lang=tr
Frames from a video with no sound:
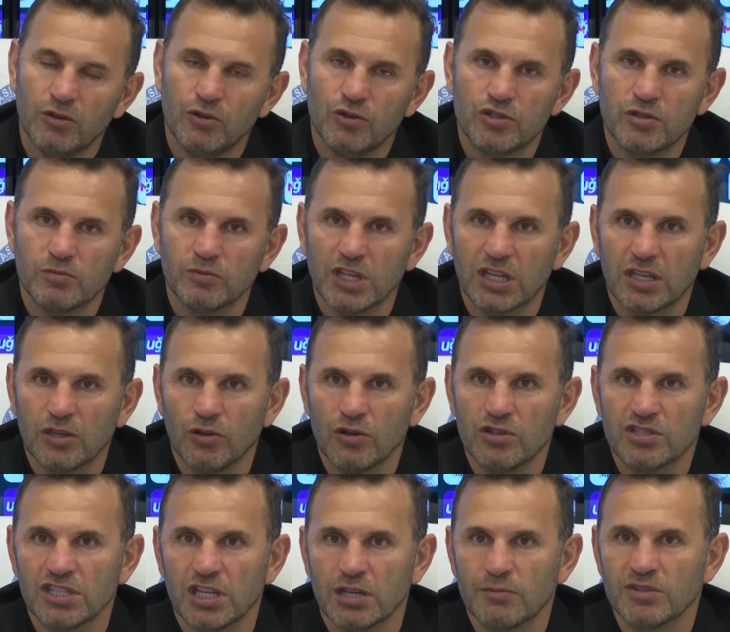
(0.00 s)
Hücumdaki
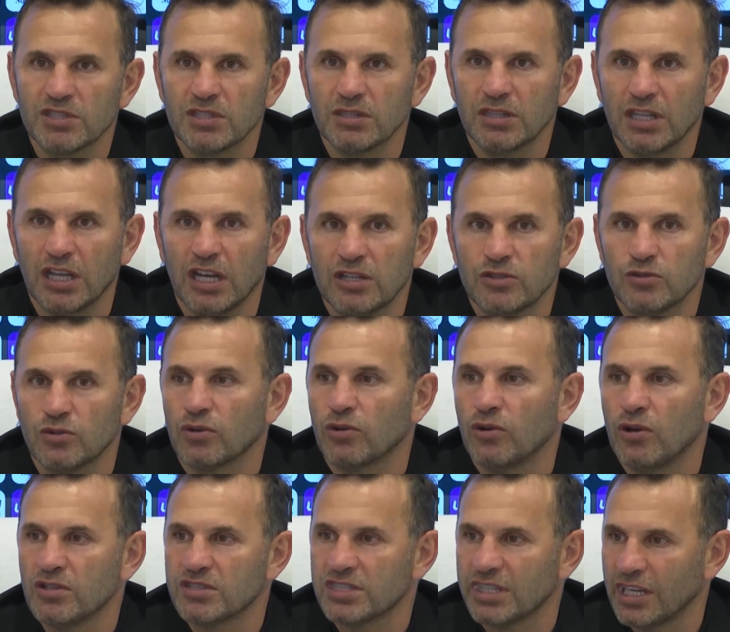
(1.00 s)
oyuncularımızın daha çok
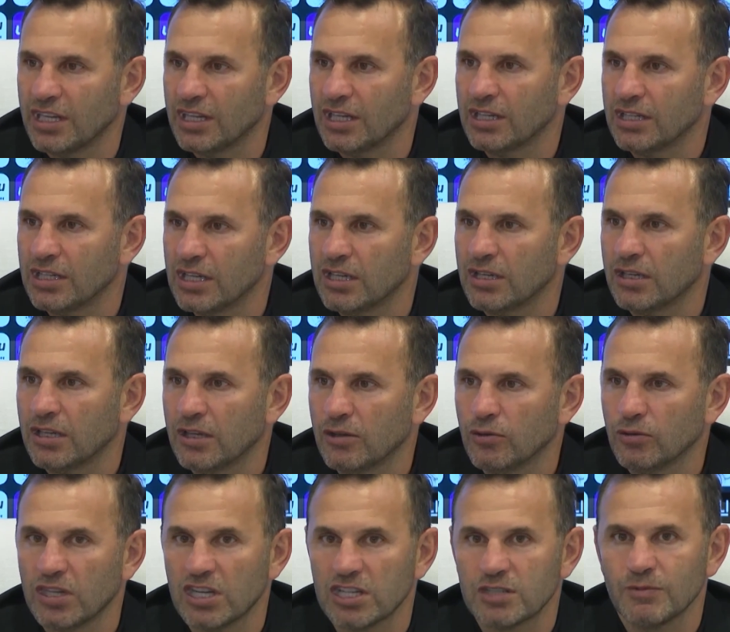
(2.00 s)
gol sayılarına e,
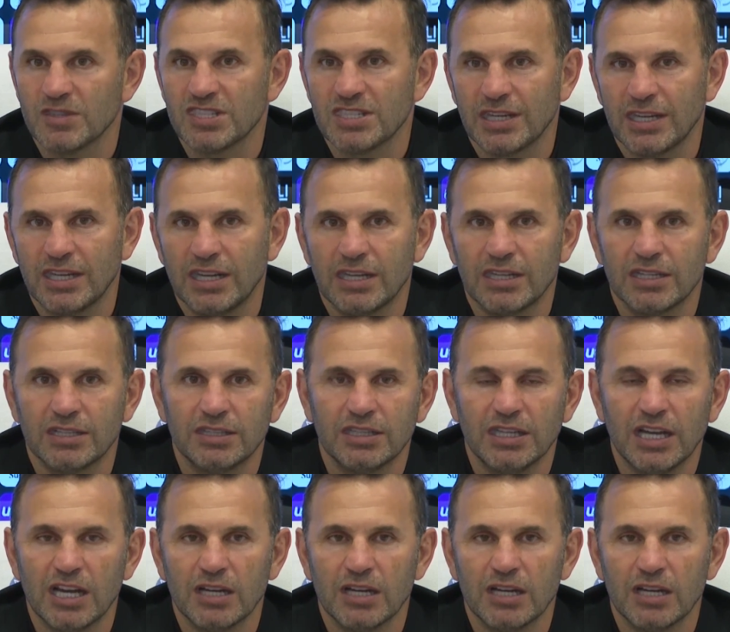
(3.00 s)
ulaşması gerekirdi.